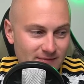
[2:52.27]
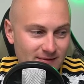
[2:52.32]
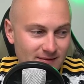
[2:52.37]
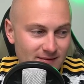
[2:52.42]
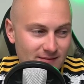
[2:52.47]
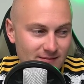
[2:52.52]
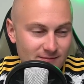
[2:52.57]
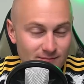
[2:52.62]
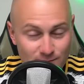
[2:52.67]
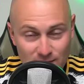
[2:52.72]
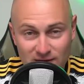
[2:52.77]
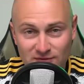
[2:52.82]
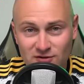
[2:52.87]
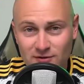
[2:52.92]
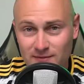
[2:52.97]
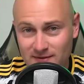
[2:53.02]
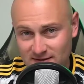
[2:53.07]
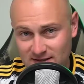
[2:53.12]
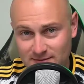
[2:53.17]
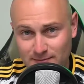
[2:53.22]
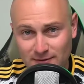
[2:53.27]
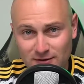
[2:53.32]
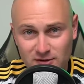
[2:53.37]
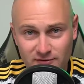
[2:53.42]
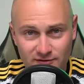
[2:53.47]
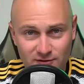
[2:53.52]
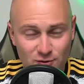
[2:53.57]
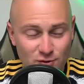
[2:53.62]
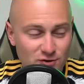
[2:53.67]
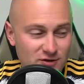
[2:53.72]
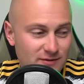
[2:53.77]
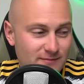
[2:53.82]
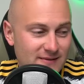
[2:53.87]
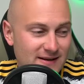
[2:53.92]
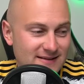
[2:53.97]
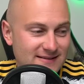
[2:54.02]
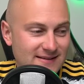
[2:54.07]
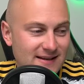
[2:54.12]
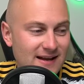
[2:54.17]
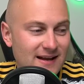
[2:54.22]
Mm, pierwsze miejsce spadkowe to 18,